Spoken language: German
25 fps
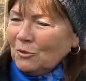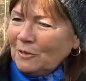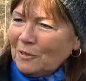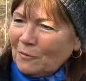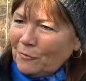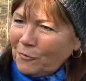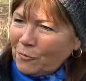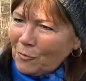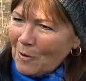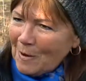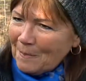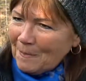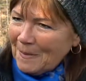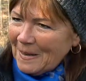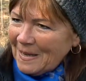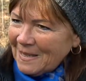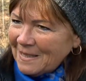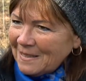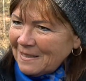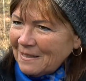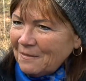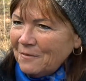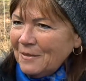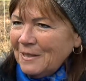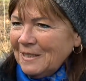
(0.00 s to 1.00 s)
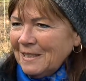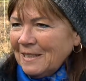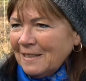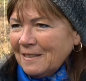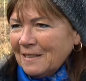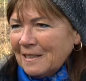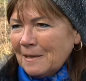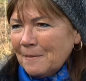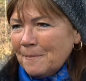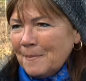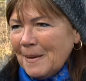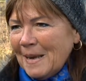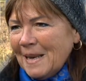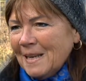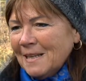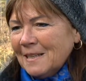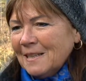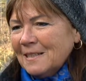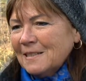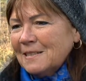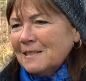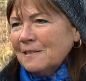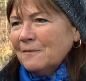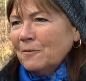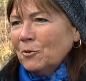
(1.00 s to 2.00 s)
die Vorpächter wieder
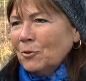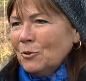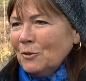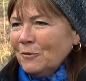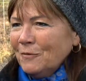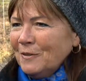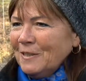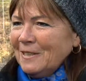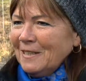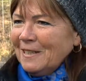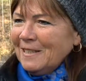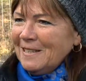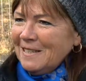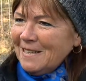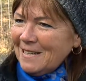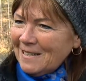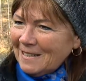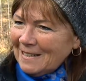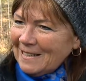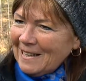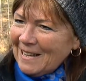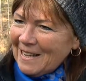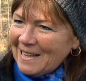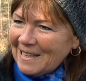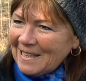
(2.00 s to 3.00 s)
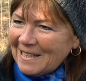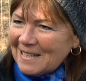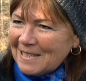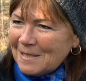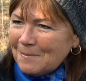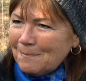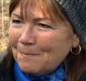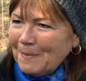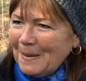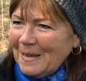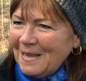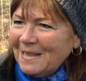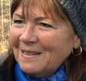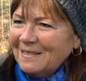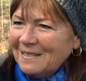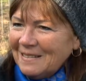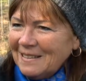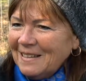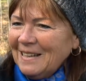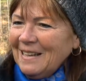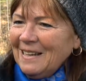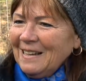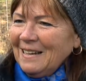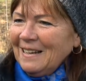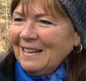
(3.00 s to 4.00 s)
gemeldet. Sie wollen wieder ihr gleiches Beet
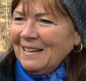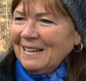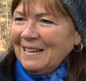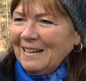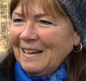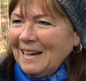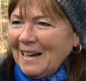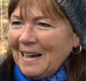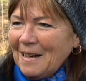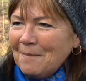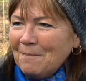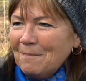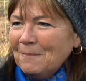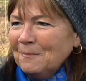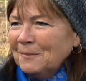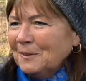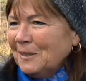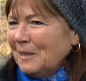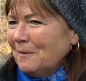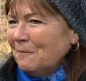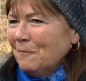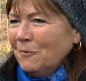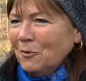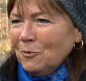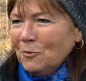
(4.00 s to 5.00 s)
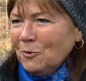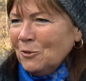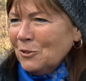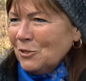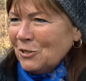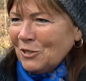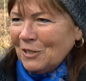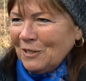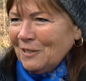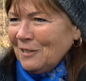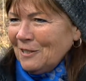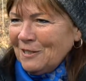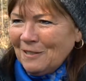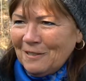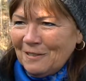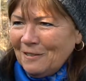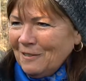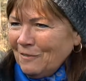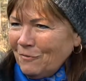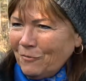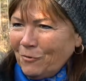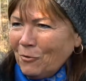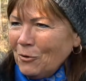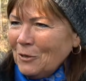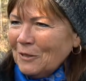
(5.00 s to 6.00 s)
haben. Dem Wunsch äh,
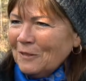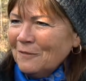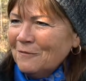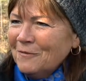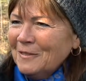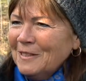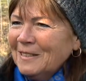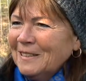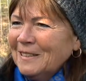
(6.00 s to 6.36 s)
folgen wir